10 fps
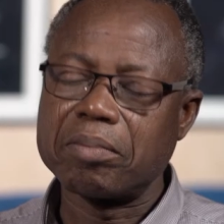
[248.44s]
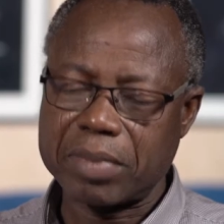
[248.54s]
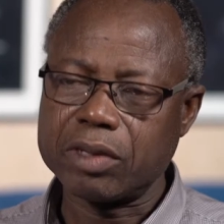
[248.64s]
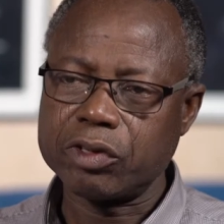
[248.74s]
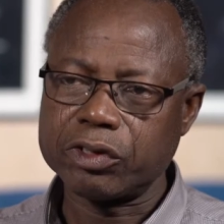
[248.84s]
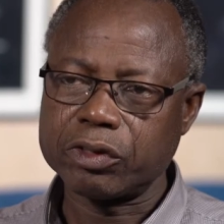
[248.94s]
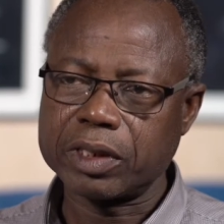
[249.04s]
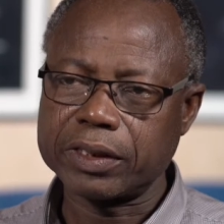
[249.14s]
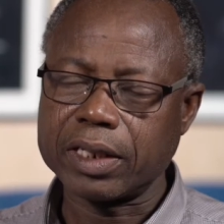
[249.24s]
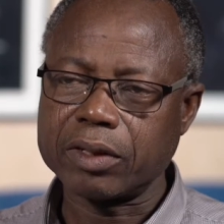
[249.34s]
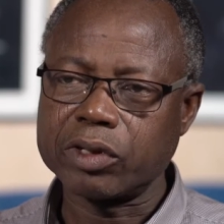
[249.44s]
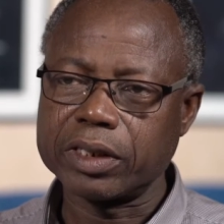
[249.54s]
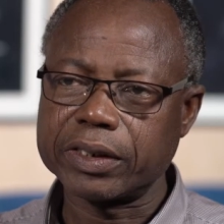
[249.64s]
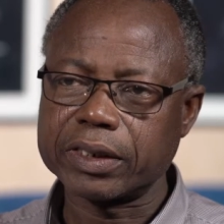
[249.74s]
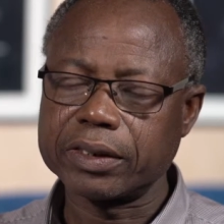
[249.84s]
Malheureusement, c'est la
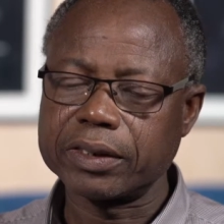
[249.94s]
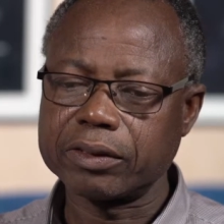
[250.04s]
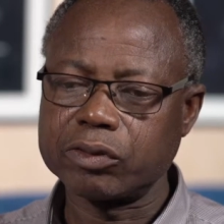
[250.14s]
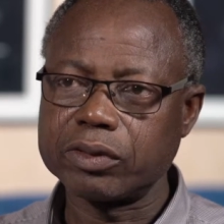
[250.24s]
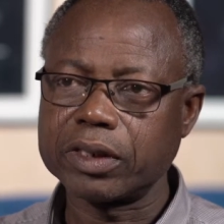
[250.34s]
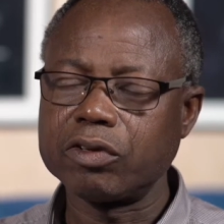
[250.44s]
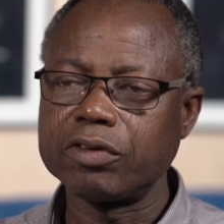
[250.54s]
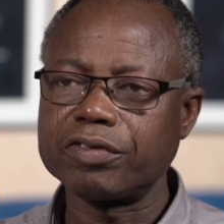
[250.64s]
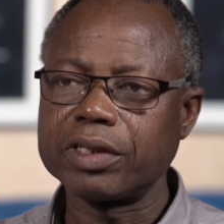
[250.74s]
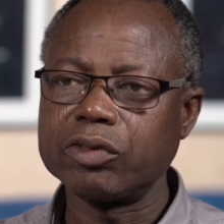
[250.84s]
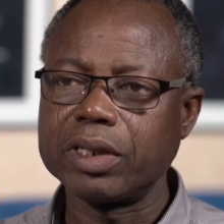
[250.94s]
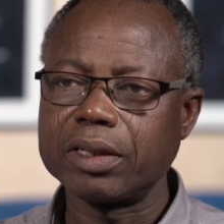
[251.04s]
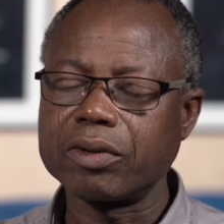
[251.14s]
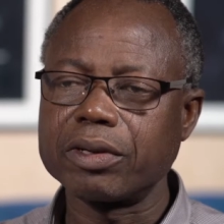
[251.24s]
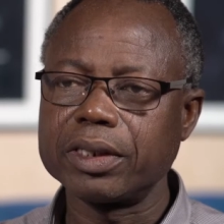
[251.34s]
connaissance, c'est le fait de
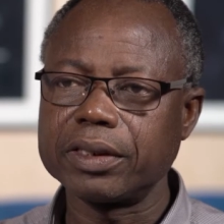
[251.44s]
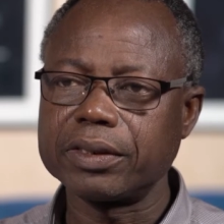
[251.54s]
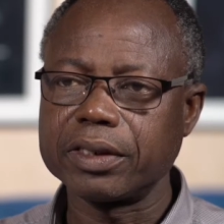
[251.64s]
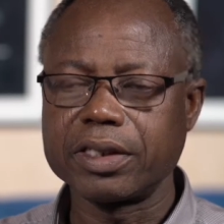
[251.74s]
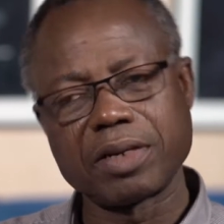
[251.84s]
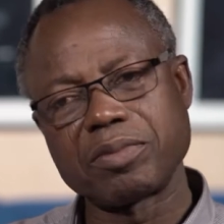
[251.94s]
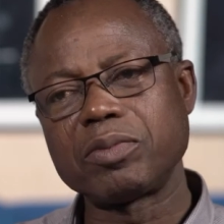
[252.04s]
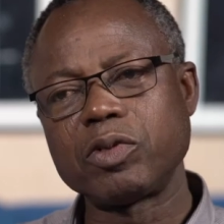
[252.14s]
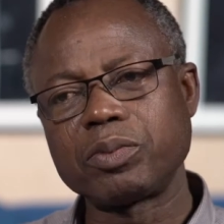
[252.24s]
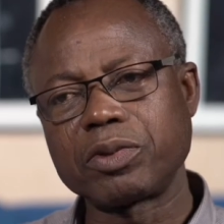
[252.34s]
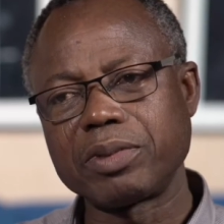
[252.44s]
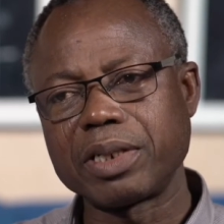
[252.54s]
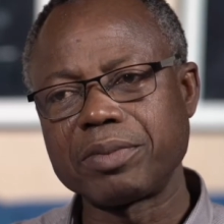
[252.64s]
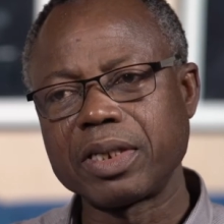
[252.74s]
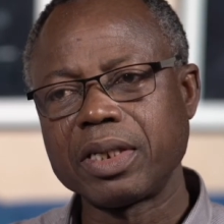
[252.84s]
les connaître qui est même le problème.